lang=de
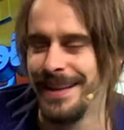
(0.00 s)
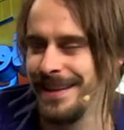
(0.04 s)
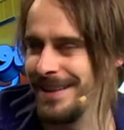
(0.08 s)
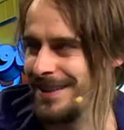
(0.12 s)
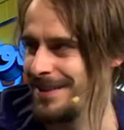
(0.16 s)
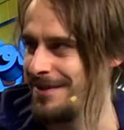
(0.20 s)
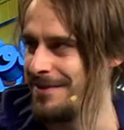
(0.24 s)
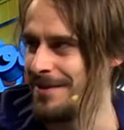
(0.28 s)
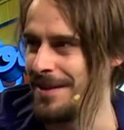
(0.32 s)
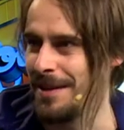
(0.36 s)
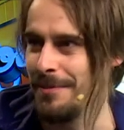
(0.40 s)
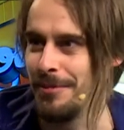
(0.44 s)
jetzt
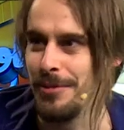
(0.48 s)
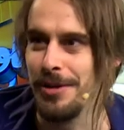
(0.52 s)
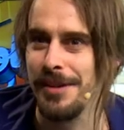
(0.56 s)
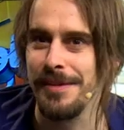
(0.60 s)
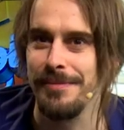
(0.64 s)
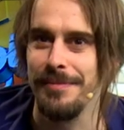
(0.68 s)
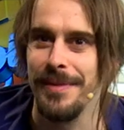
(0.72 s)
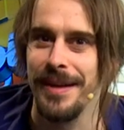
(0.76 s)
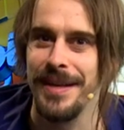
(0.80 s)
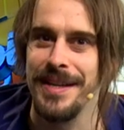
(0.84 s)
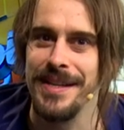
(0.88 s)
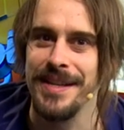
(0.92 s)
kommen wieder
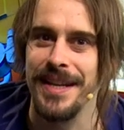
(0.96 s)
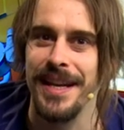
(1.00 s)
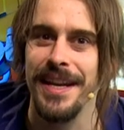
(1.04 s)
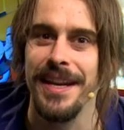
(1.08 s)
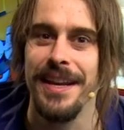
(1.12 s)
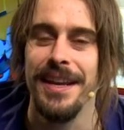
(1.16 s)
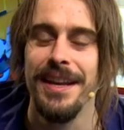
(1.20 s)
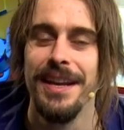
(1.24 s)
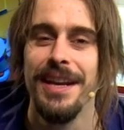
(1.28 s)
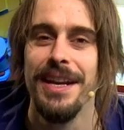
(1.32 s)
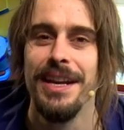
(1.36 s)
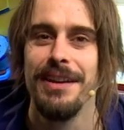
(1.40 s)
Munzenmandeln, nein,
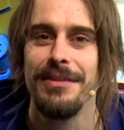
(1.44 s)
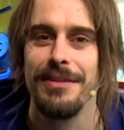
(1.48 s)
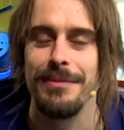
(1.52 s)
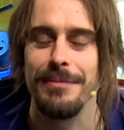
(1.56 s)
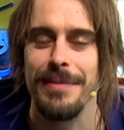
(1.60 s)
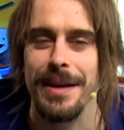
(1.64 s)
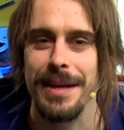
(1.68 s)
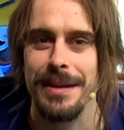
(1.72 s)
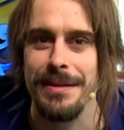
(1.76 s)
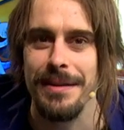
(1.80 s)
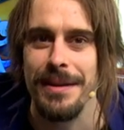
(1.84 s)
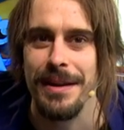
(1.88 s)
von
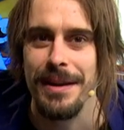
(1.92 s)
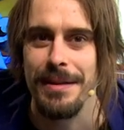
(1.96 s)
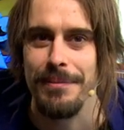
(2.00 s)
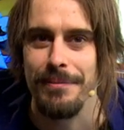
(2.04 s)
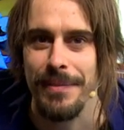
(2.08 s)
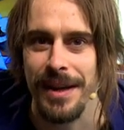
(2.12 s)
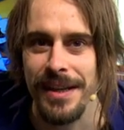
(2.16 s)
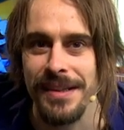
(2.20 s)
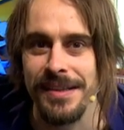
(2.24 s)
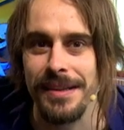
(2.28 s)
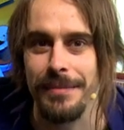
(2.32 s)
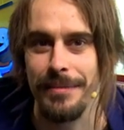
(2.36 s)
meinen
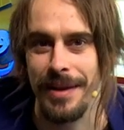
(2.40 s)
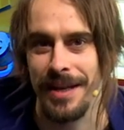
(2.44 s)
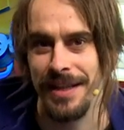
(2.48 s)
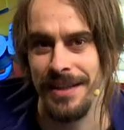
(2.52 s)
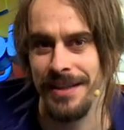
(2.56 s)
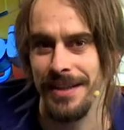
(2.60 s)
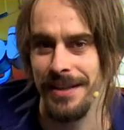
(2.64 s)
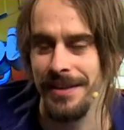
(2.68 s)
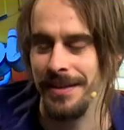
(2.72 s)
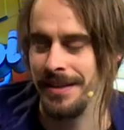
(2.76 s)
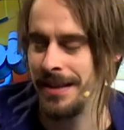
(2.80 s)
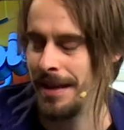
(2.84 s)

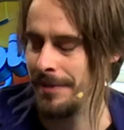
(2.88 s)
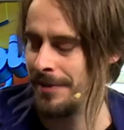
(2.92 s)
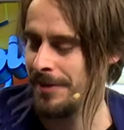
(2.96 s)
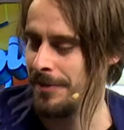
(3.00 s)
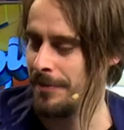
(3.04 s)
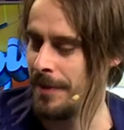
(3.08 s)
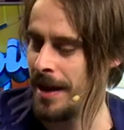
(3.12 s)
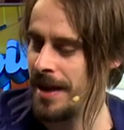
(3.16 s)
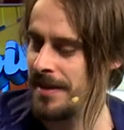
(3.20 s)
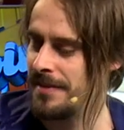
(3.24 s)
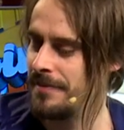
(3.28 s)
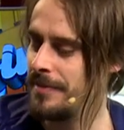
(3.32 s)
Mainzelmännchen. Ich habe so
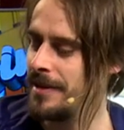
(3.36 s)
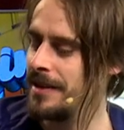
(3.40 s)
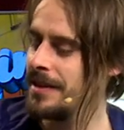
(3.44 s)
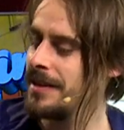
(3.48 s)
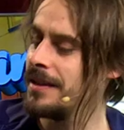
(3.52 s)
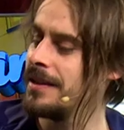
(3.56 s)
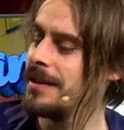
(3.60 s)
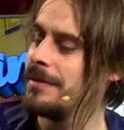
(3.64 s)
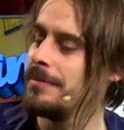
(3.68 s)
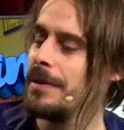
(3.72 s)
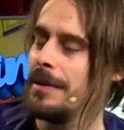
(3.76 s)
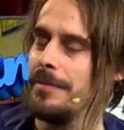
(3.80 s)

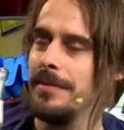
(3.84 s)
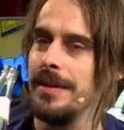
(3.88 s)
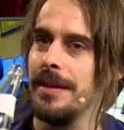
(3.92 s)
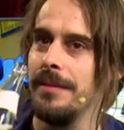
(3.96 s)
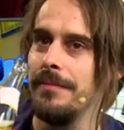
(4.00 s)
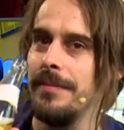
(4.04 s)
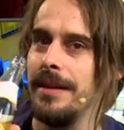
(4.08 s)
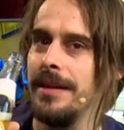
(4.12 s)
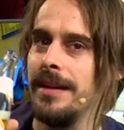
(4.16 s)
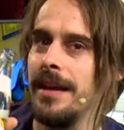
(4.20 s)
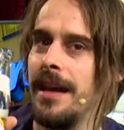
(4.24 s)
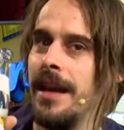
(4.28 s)
Mainzelmännchen, die bei mir
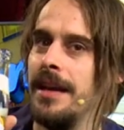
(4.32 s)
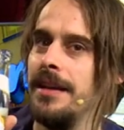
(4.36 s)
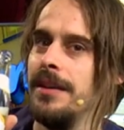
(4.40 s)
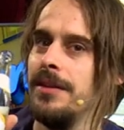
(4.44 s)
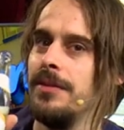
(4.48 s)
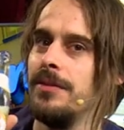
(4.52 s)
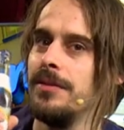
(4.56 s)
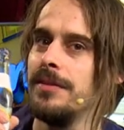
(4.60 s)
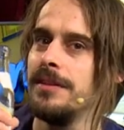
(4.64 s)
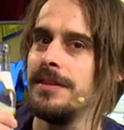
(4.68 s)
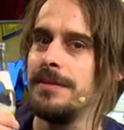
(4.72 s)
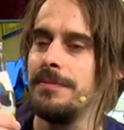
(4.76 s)
meine
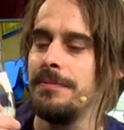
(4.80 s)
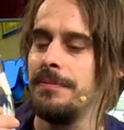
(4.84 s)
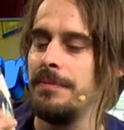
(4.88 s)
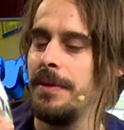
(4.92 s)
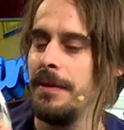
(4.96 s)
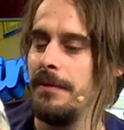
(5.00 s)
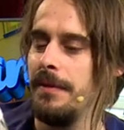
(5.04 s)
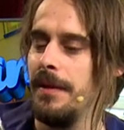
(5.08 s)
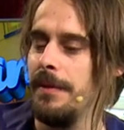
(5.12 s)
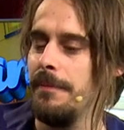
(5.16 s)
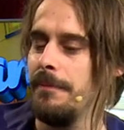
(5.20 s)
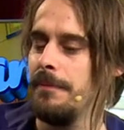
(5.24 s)

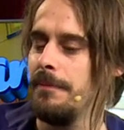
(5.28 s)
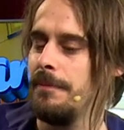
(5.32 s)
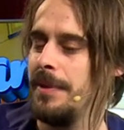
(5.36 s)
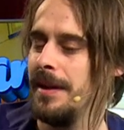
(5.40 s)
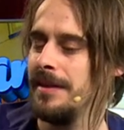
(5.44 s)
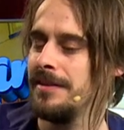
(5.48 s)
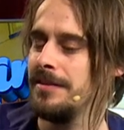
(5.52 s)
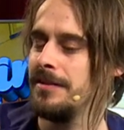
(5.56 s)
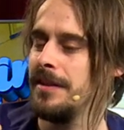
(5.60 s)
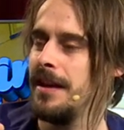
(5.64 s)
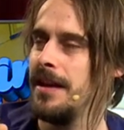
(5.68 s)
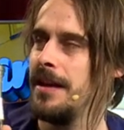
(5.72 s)

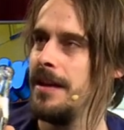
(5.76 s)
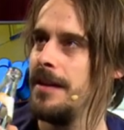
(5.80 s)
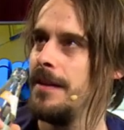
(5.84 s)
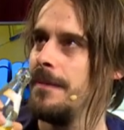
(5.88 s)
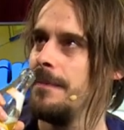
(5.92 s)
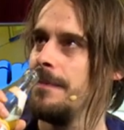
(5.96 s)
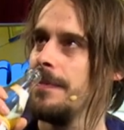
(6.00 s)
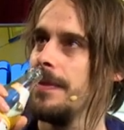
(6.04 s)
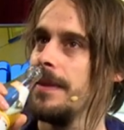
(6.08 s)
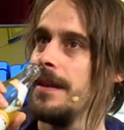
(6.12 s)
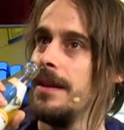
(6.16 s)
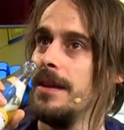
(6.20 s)
Reinigungspersonal
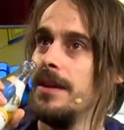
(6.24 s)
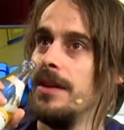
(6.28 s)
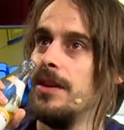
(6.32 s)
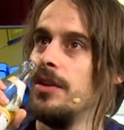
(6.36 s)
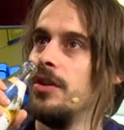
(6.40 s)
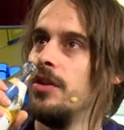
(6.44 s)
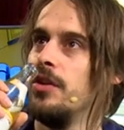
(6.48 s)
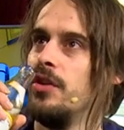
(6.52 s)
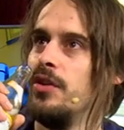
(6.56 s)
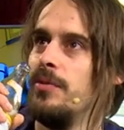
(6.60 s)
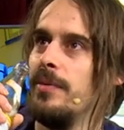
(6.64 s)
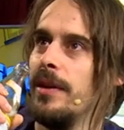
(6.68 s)

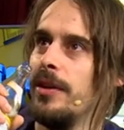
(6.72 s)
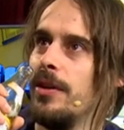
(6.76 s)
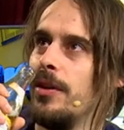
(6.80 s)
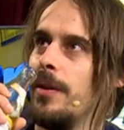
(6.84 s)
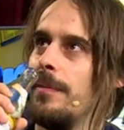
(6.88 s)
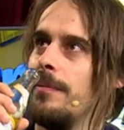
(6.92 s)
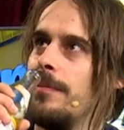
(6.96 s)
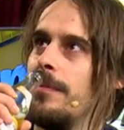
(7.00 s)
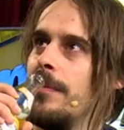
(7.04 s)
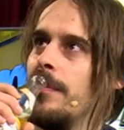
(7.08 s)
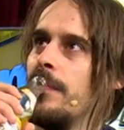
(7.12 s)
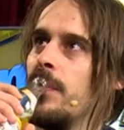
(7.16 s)

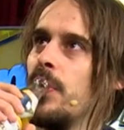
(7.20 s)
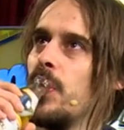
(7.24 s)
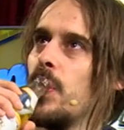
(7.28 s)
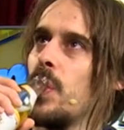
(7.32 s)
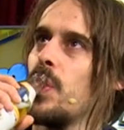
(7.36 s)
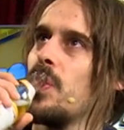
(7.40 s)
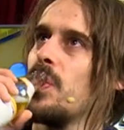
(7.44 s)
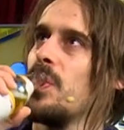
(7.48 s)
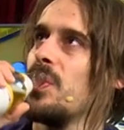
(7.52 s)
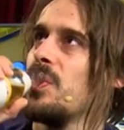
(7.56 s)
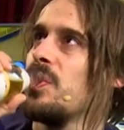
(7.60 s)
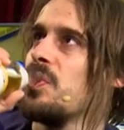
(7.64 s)
übernommen.
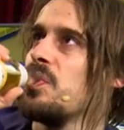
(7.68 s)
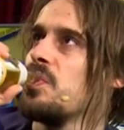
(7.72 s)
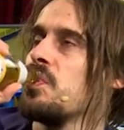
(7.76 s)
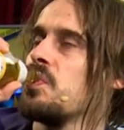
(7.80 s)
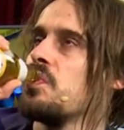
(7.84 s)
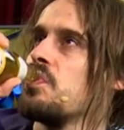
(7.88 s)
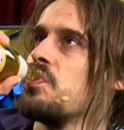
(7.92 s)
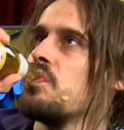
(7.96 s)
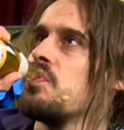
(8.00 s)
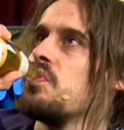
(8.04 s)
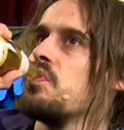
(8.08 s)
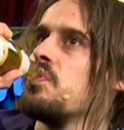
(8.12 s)

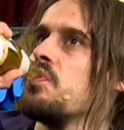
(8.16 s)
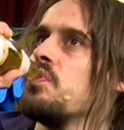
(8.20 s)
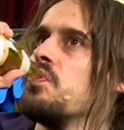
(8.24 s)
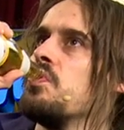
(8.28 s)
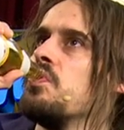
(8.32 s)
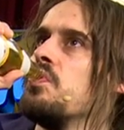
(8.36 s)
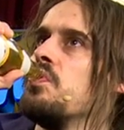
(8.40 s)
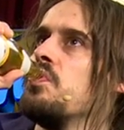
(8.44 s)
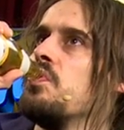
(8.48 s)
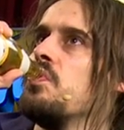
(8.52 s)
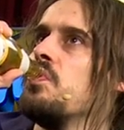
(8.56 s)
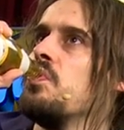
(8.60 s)

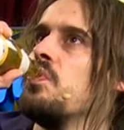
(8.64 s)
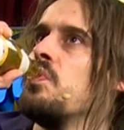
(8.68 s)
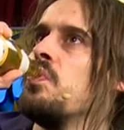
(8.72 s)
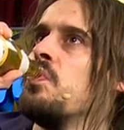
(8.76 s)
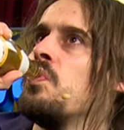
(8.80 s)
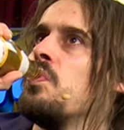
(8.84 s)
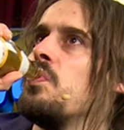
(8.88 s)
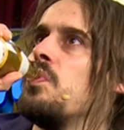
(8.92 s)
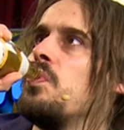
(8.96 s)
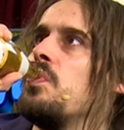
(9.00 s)
Mm.